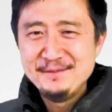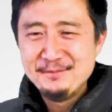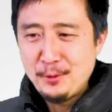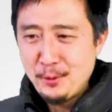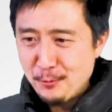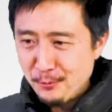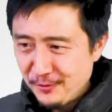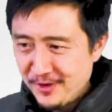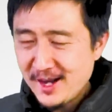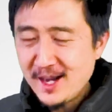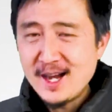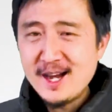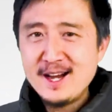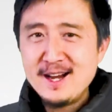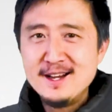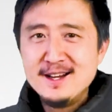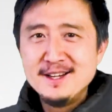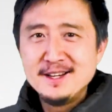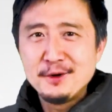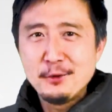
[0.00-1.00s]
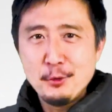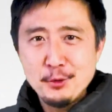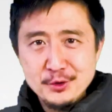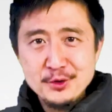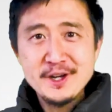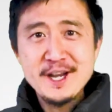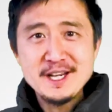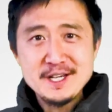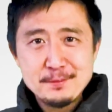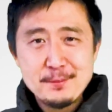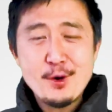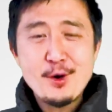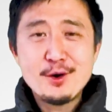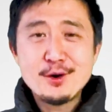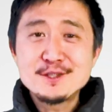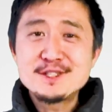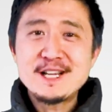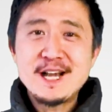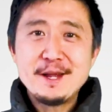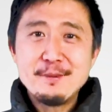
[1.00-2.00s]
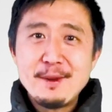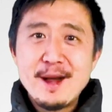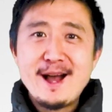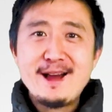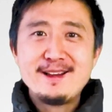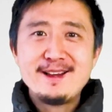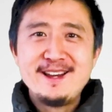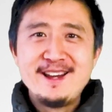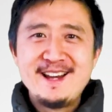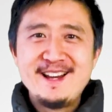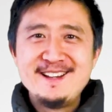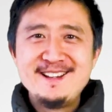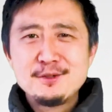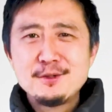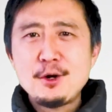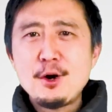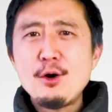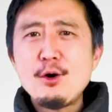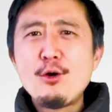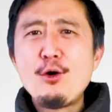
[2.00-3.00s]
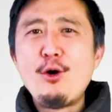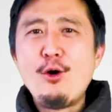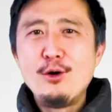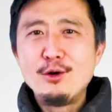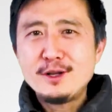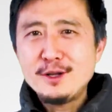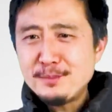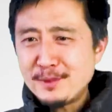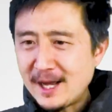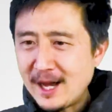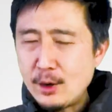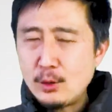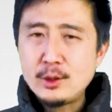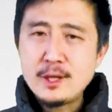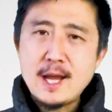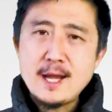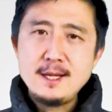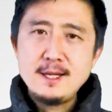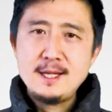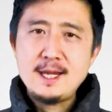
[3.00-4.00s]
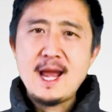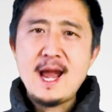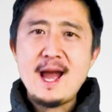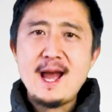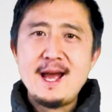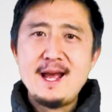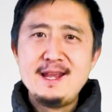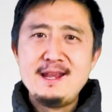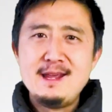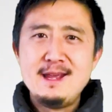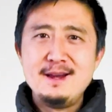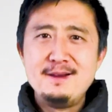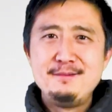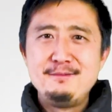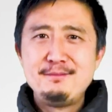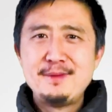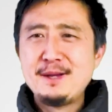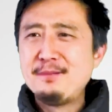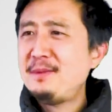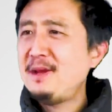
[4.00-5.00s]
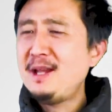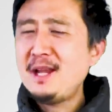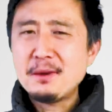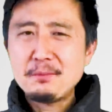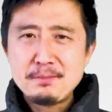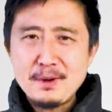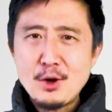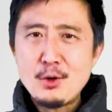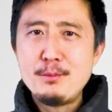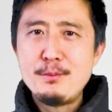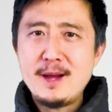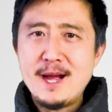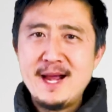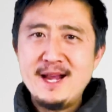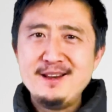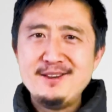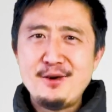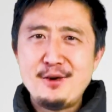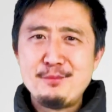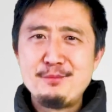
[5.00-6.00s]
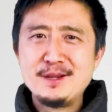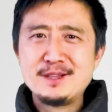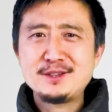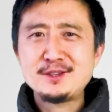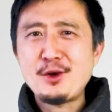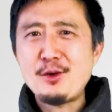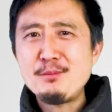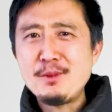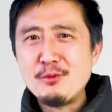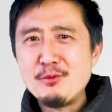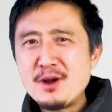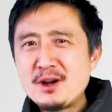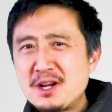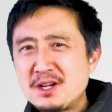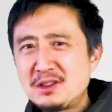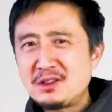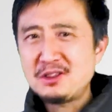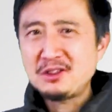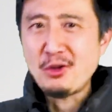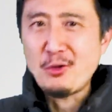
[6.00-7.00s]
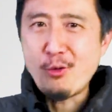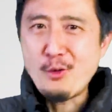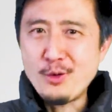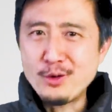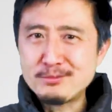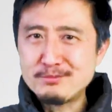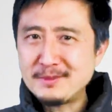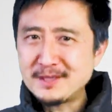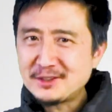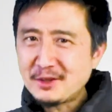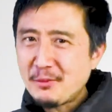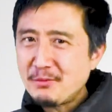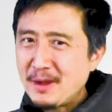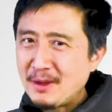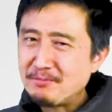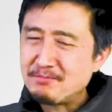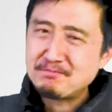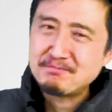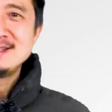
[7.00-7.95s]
ผมว่าคุณก็น่าจะพอเข้าใจบ้างแล้วนะก็ของที่มันเอาง่ายๆอ่ะมันไม่เรียกเป้าหมายหรอกมันต้องแบบว่ากระโดดมันต้องแบบ